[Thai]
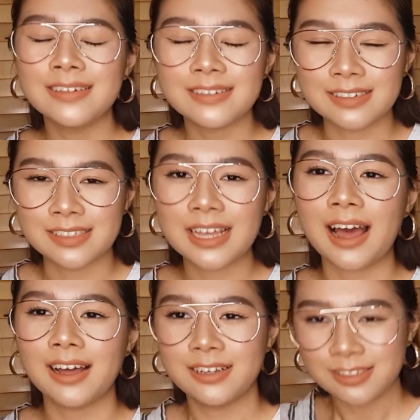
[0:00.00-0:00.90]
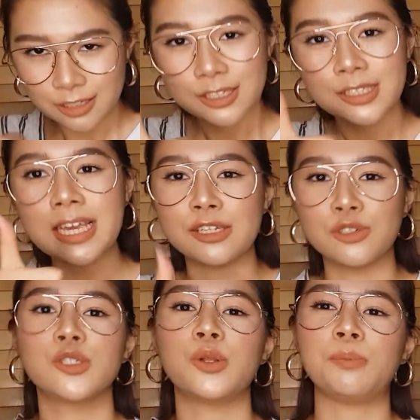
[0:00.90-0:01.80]
ถึงจะเจ๋ง
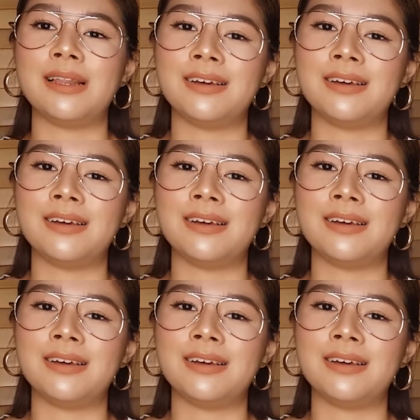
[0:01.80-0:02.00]
สุดๆไปเล